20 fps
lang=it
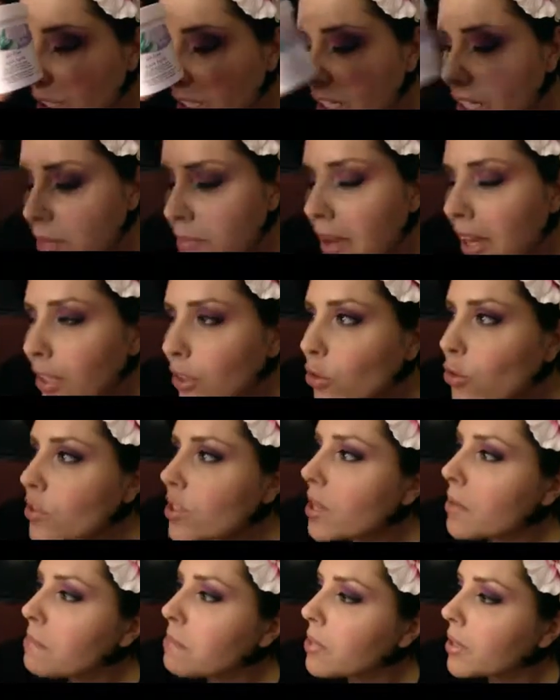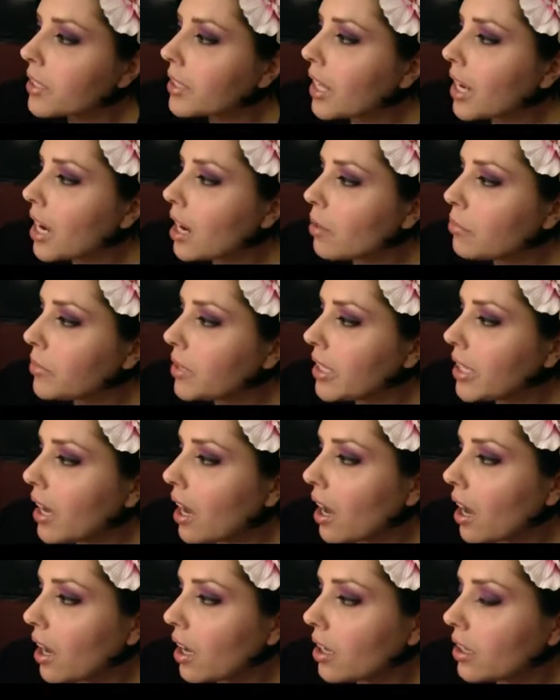li metto sempre nella
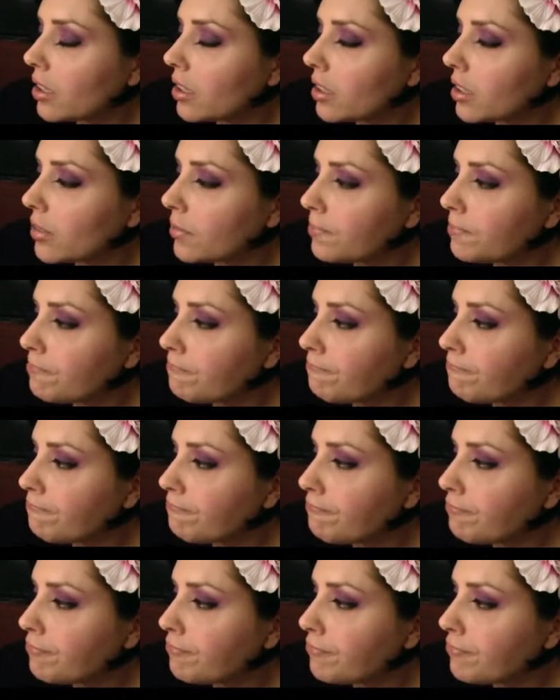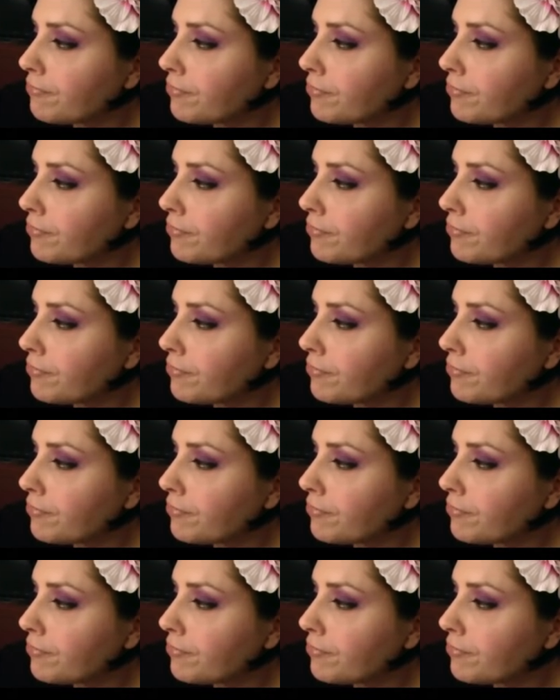mia, ehm,